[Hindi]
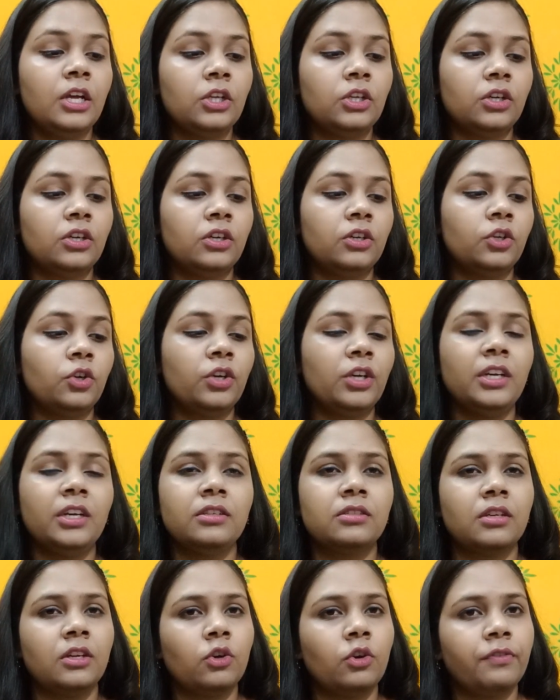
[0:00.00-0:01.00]
क्योंकि ये
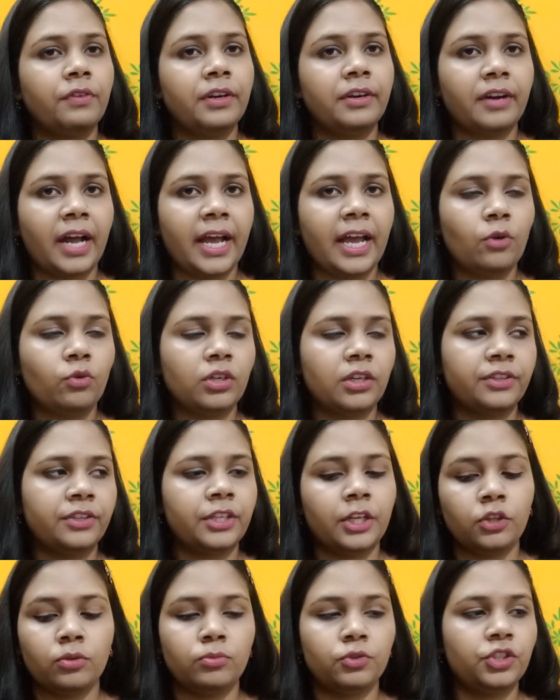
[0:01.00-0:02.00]
स्किन को फिर ड्राई आउट कर
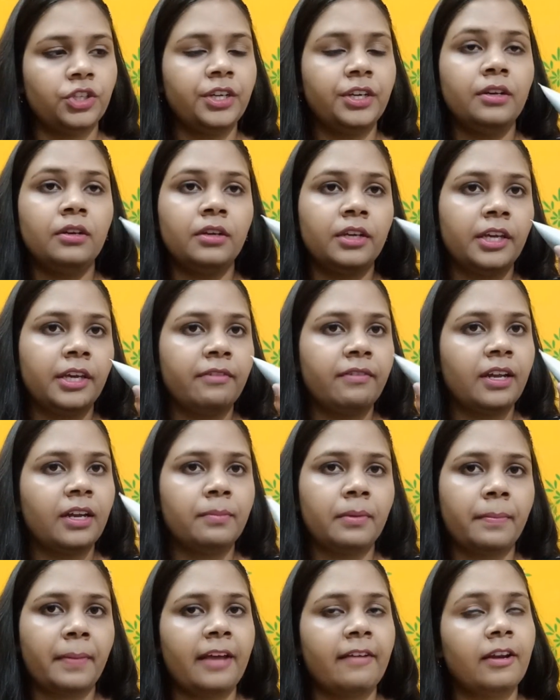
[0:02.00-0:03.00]
देता है तो मुझे ये वाला
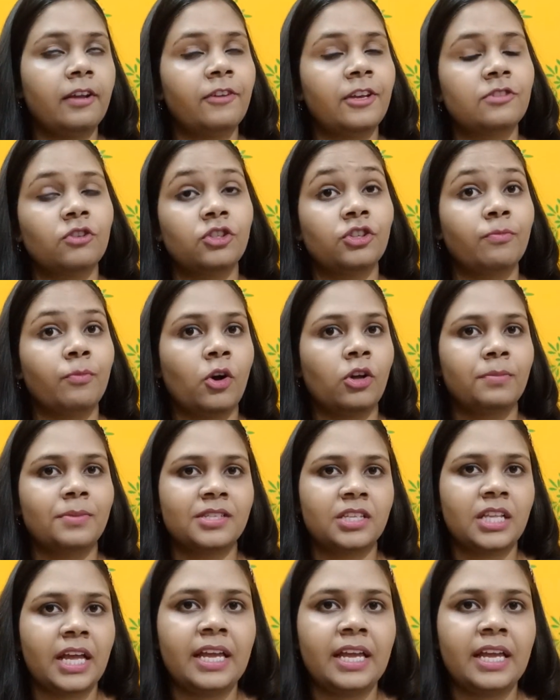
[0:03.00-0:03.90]
पपाया वाला फेस वॉश बहुत पसंद